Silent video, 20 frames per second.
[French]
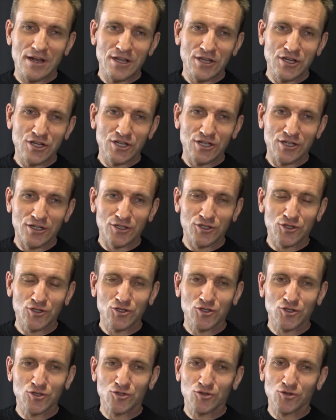les gens
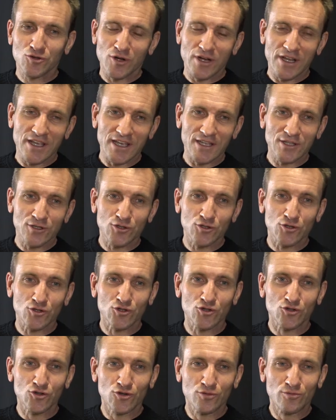sur les réseaux
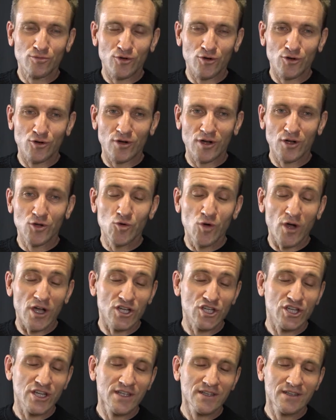sociaux m'ont
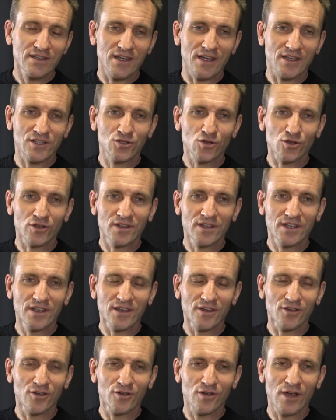encouragé à
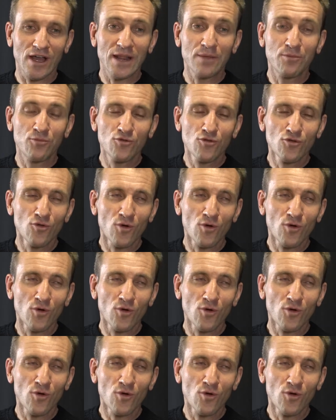sortir, aller plus